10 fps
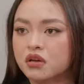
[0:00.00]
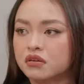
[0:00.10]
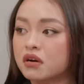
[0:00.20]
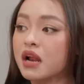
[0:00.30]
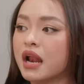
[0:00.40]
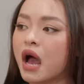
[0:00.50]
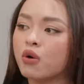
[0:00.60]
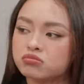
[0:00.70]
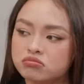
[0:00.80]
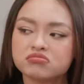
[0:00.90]
thì là rất là
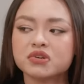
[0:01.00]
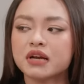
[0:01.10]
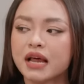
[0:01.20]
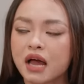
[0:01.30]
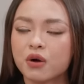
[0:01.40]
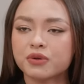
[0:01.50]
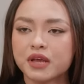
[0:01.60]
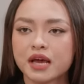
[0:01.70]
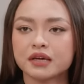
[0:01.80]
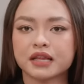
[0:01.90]
lâu, lâu, rất là ừ. lâu
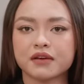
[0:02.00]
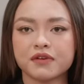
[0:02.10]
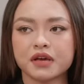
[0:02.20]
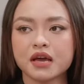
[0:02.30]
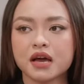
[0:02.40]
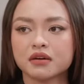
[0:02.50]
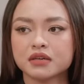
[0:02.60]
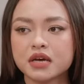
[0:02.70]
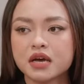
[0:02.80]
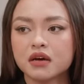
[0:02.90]
nha. Tại vì
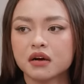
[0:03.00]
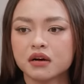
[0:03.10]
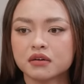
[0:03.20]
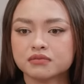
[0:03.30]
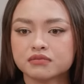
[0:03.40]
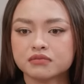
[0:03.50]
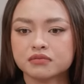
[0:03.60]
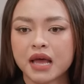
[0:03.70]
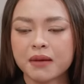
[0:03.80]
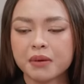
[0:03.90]
hả uh,
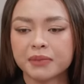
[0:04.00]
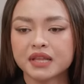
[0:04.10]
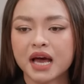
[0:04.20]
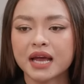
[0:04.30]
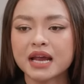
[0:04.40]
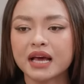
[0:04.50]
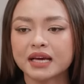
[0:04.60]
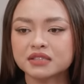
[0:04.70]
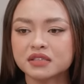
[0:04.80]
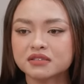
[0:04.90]
để mà mình thấy là
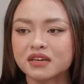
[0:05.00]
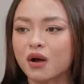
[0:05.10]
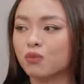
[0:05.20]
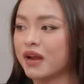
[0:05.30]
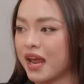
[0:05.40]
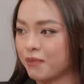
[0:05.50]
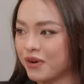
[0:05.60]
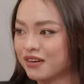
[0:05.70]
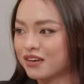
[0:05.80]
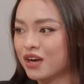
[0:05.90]
cái chân nó không đẹp
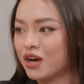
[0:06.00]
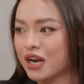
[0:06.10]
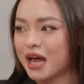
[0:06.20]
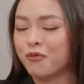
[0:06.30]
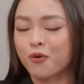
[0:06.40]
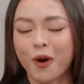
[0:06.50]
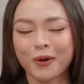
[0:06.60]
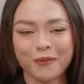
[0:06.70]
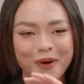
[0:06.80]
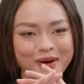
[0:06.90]
á là
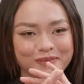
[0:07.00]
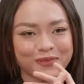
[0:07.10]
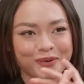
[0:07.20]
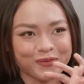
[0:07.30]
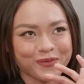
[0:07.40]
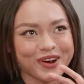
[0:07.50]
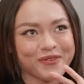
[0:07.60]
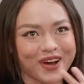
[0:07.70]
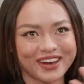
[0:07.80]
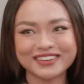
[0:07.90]
một cái
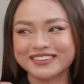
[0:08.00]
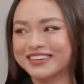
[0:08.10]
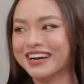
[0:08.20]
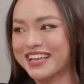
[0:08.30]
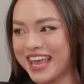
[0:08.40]
quãng đường rất là